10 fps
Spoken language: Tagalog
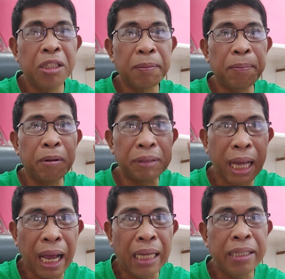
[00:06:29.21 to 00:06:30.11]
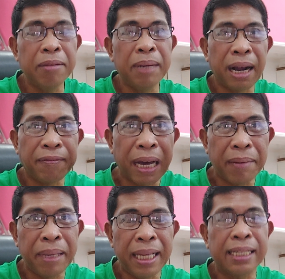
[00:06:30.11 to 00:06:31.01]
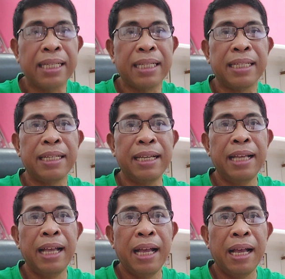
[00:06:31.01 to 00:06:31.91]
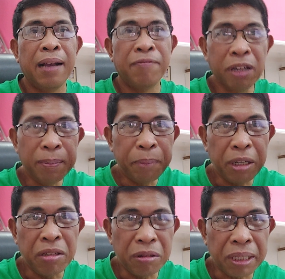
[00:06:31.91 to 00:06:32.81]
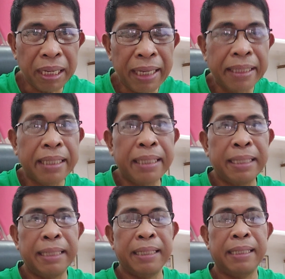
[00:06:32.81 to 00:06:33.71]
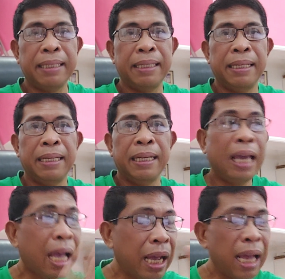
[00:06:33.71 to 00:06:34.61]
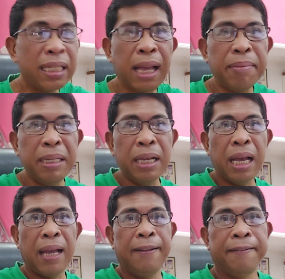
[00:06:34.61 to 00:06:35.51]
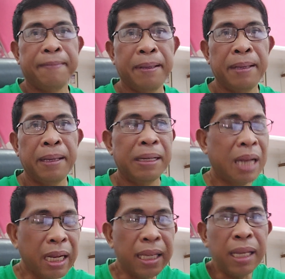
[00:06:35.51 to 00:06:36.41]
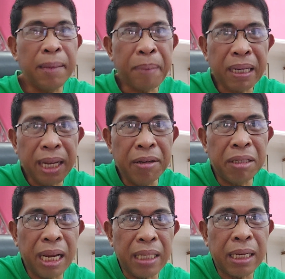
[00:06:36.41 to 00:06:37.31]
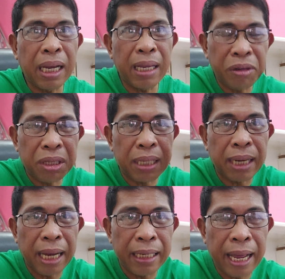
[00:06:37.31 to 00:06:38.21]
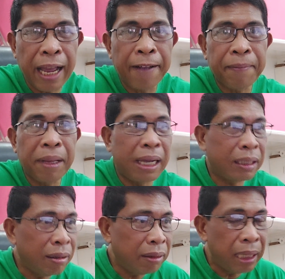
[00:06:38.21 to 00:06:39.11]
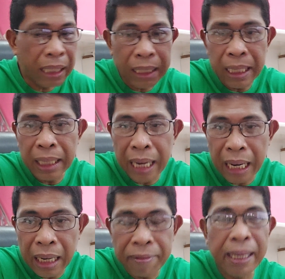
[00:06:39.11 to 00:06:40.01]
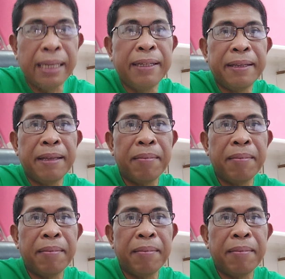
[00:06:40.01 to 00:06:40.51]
Suportahan yung mga farmers, food producers. Kaya nga sabi niya, nakikipag-negotiate sa ngayon sa China at yon ang kanyang gagawin.